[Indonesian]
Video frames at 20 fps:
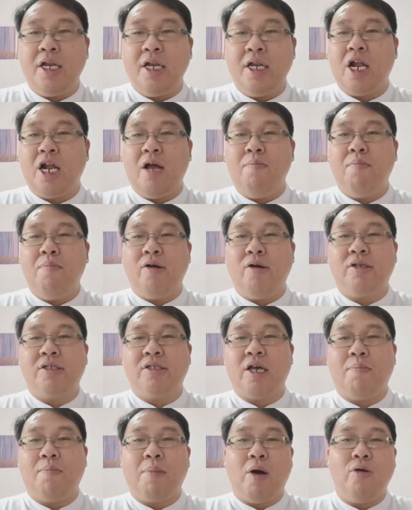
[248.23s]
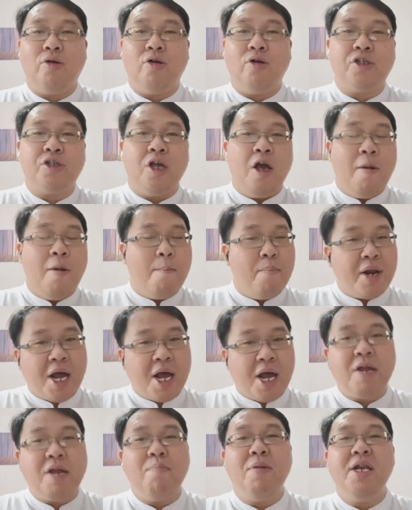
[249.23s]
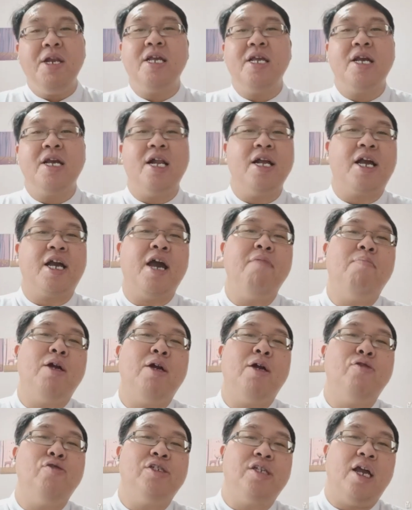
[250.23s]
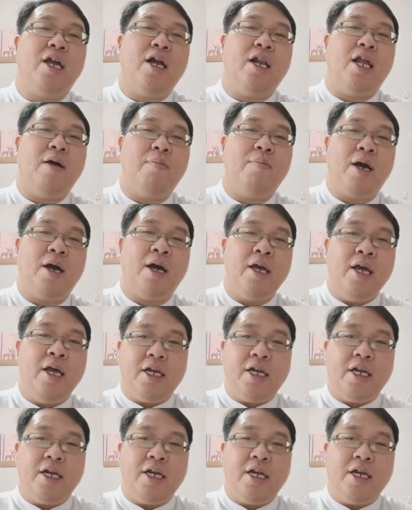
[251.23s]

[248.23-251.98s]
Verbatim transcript: Dalam bahasa Paulus, berani meninggalkan manusia yang lama